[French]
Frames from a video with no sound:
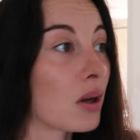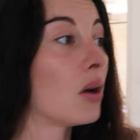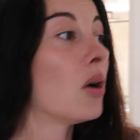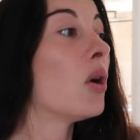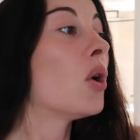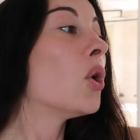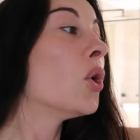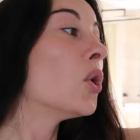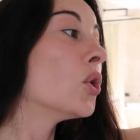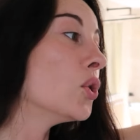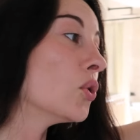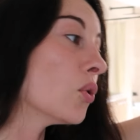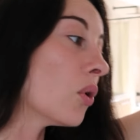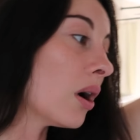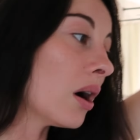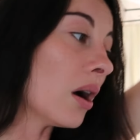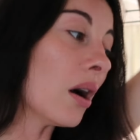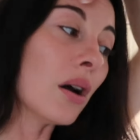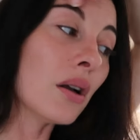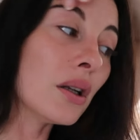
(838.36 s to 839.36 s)
Hein. Il y
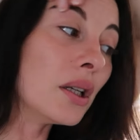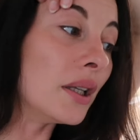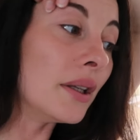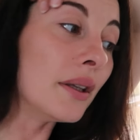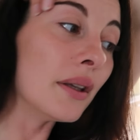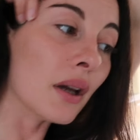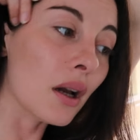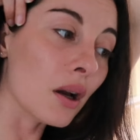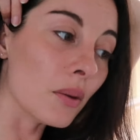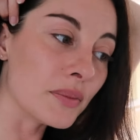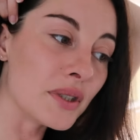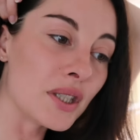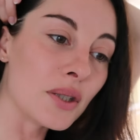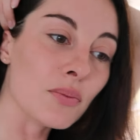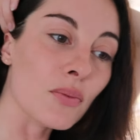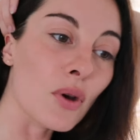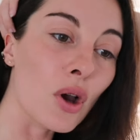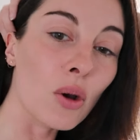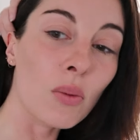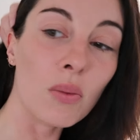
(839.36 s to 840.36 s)
aura un lit, un petit
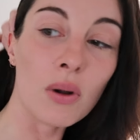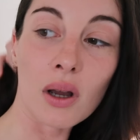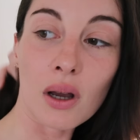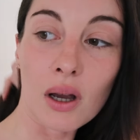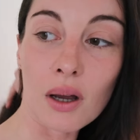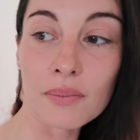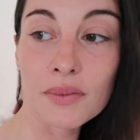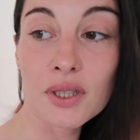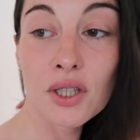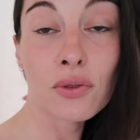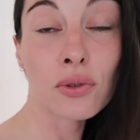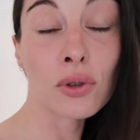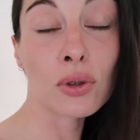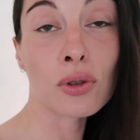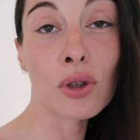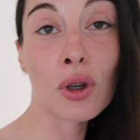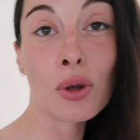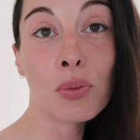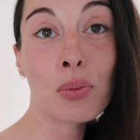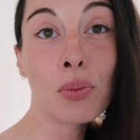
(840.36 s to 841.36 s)
meuble, un petit
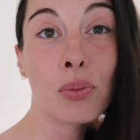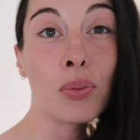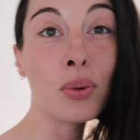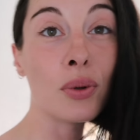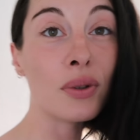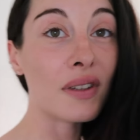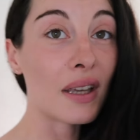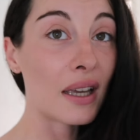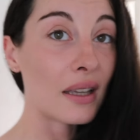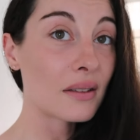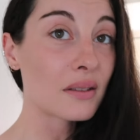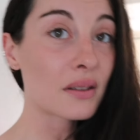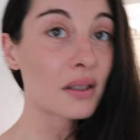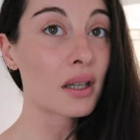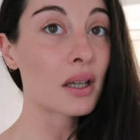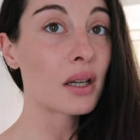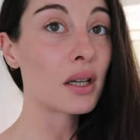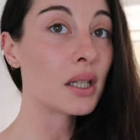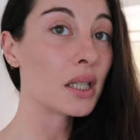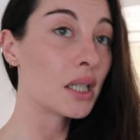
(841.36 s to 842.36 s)
fauteuil peut-être,